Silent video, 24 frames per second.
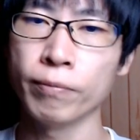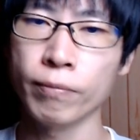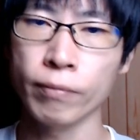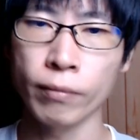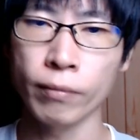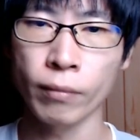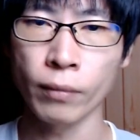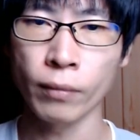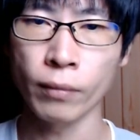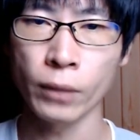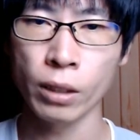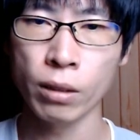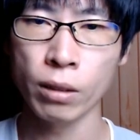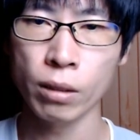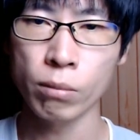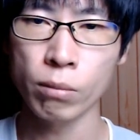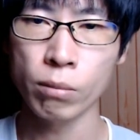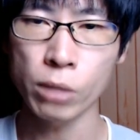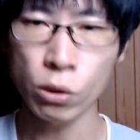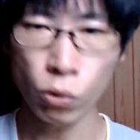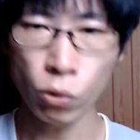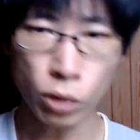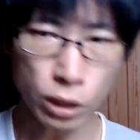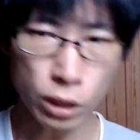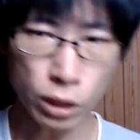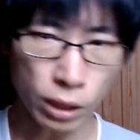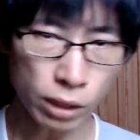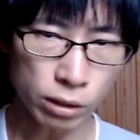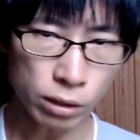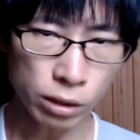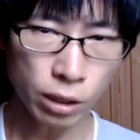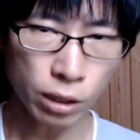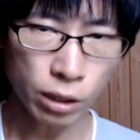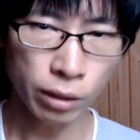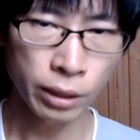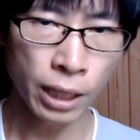うんまあ、それに
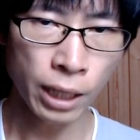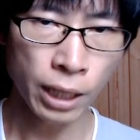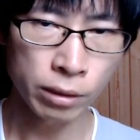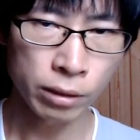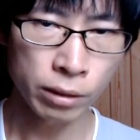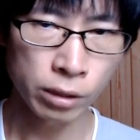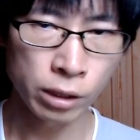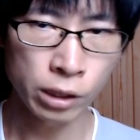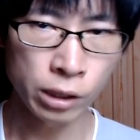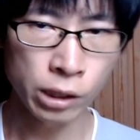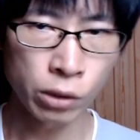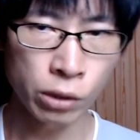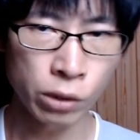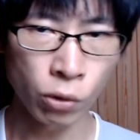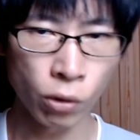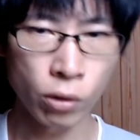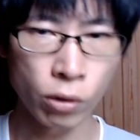関しては断食と